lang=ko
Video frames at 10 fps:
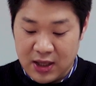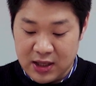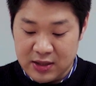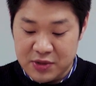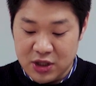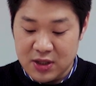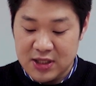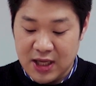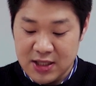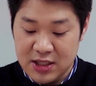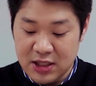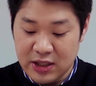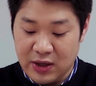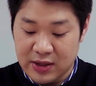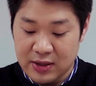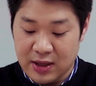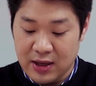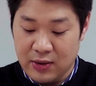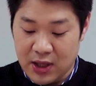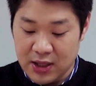가급적
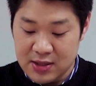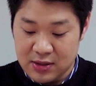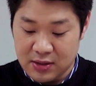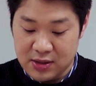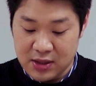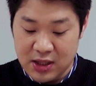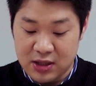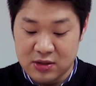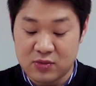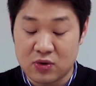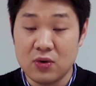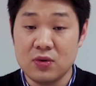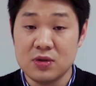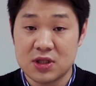사실관계 확인서 등의 이름으로